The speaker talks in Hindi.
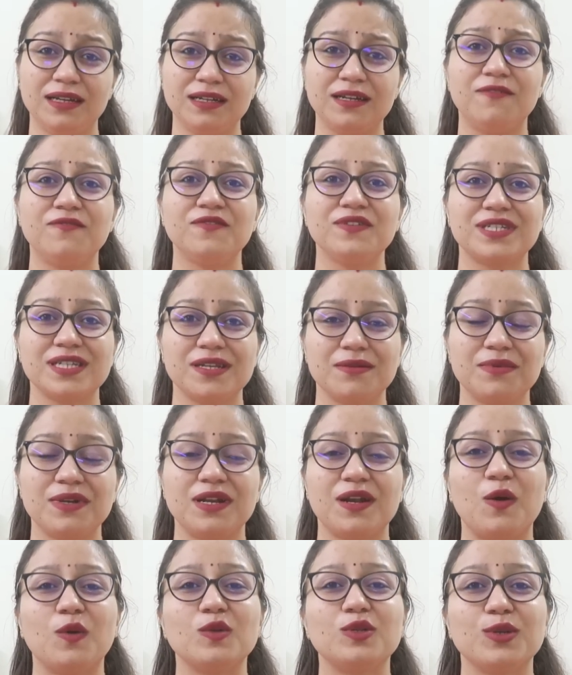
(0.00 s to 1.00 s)

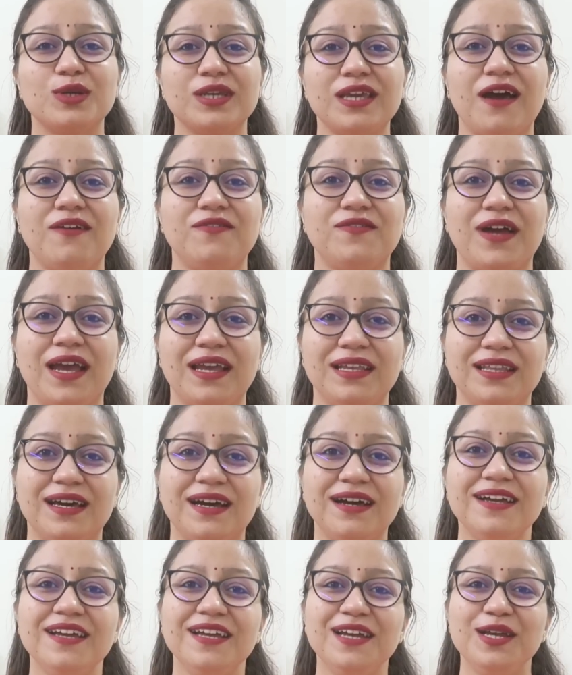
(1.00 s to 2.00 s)
अनकम्फर्टेबल रहो तो क्या
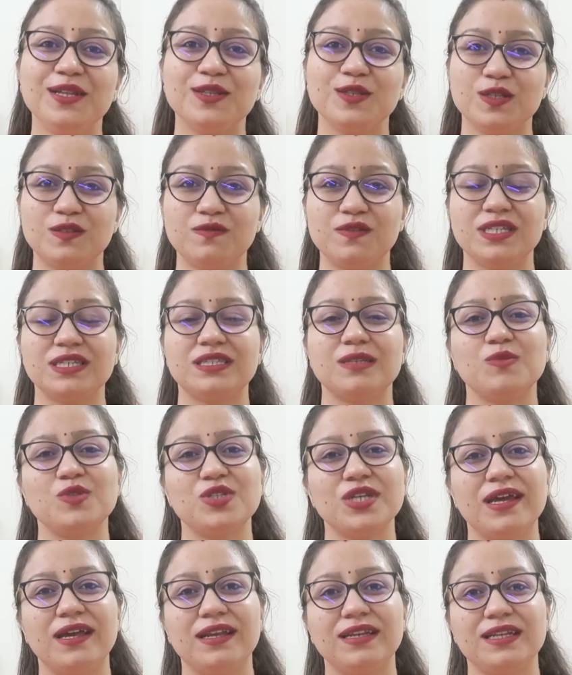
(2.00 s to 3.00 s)
फ़ायदा तो इस वजह से
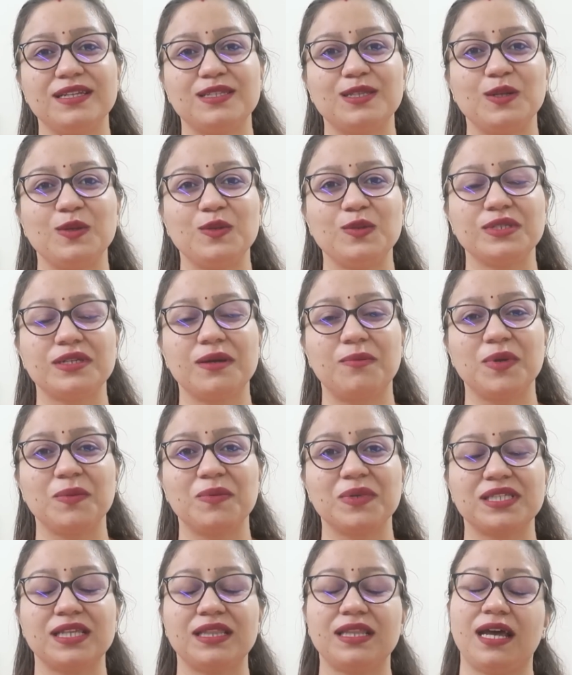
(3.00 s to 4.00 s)
मुझे हल्के से लूज़
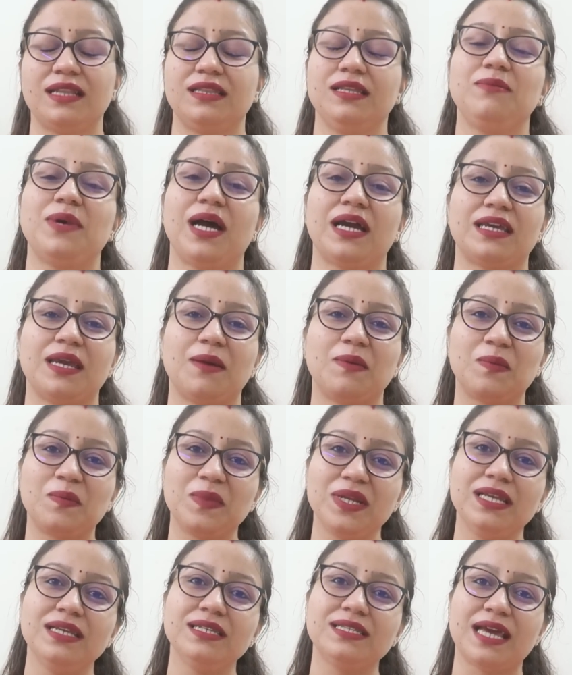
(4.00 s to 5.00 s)
कपड़े पसंद आते हैं बाकी आप
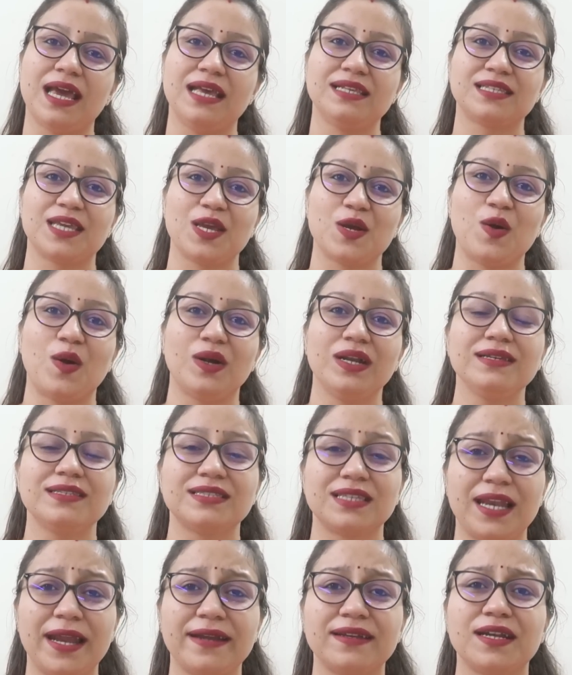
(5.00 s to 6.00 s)
अपने साइज़ के
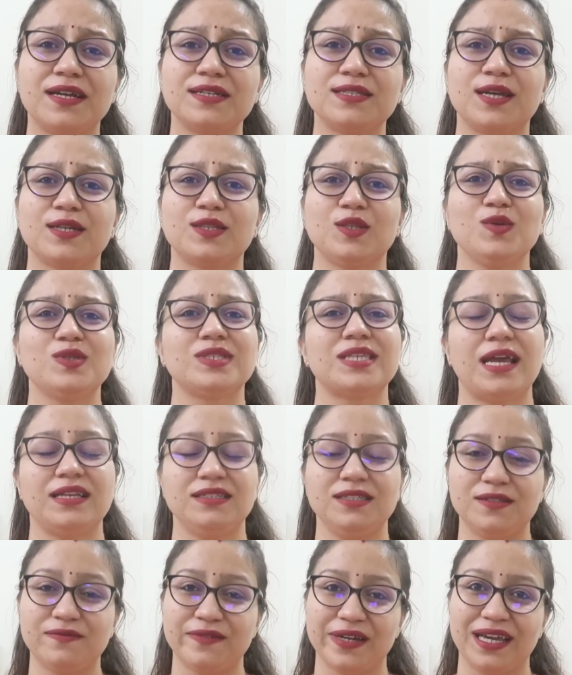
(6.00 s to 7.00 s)
अकॉर्डिंग सेलेक्ट कर सकते हो
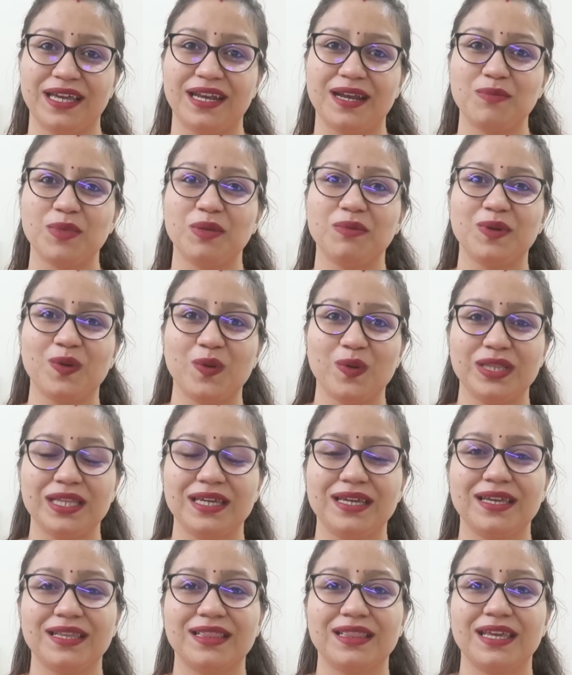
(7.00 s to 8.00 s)
साइजेस वगैरह में भी कोई
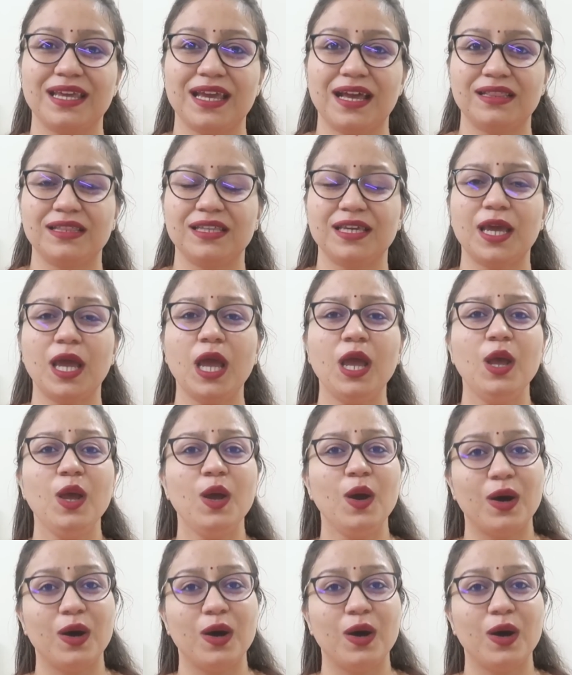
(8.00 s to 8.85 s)
दिक्कत नहीं आती है